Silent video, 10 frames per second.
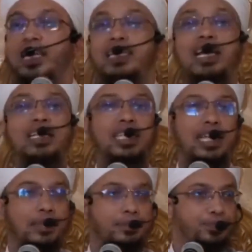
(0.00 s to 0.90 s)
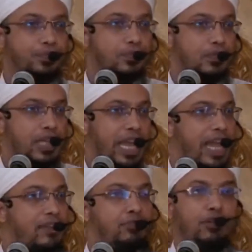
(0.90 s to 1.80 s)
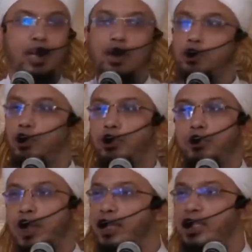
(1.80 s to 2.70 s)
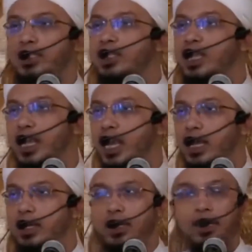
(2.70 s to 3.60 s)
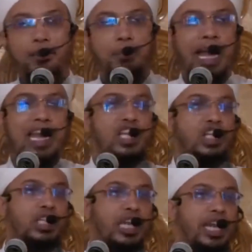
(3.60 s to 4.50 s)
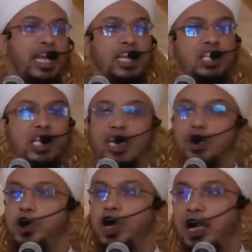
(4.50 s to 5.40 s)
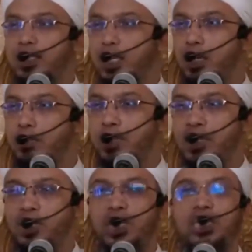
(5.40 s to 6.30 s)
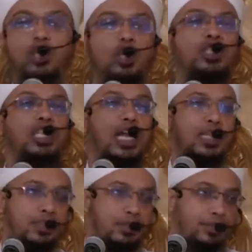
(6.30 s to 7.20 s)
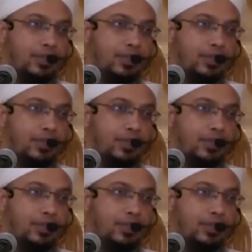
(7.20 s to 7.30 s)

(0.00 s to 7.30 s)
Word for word: জেগে থাকতেন এক ফোঁটা ঘুম রাতে যেতেন না বালিশ থেকে নিজেকে দূরে রাখতেন রমাদানের শেষ দশটি রাত